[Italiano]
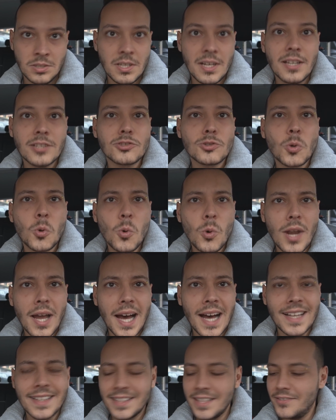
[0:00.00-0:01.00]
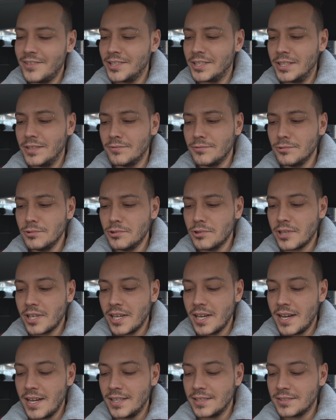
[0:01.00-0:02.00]
delle sculate avete avuto
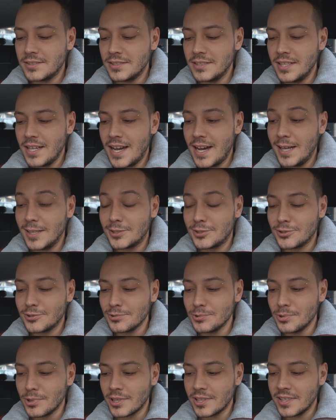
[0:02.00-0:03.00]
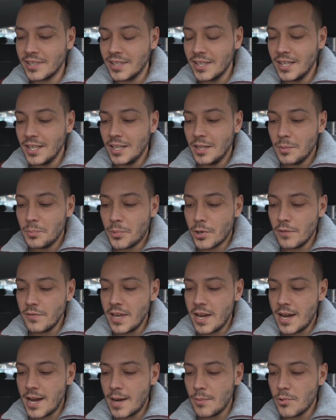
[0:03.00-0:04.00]
ragazzi assurde.
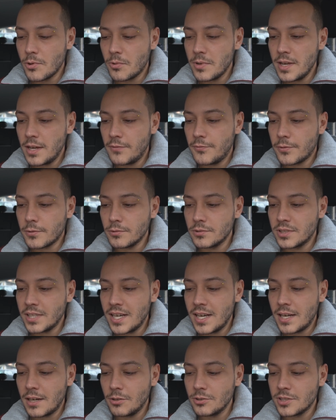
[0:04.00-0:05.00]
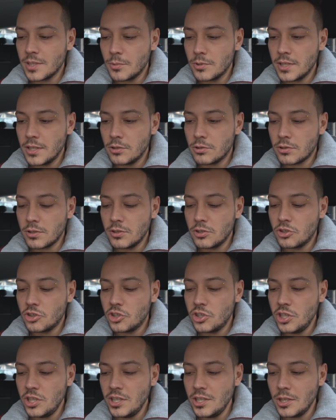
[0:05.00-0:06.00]
Proviamo qui a affrontarlo, siamo dentro in
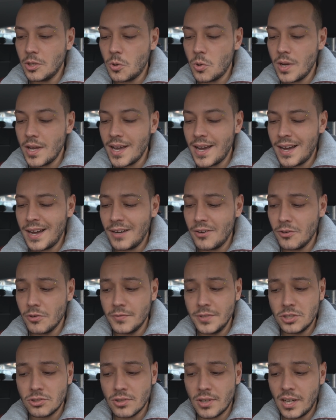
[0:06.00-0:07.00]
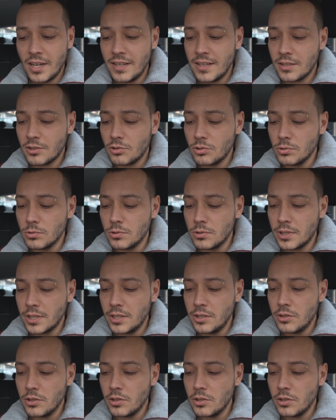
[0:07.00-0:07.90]
5, ah, ho visto allenatori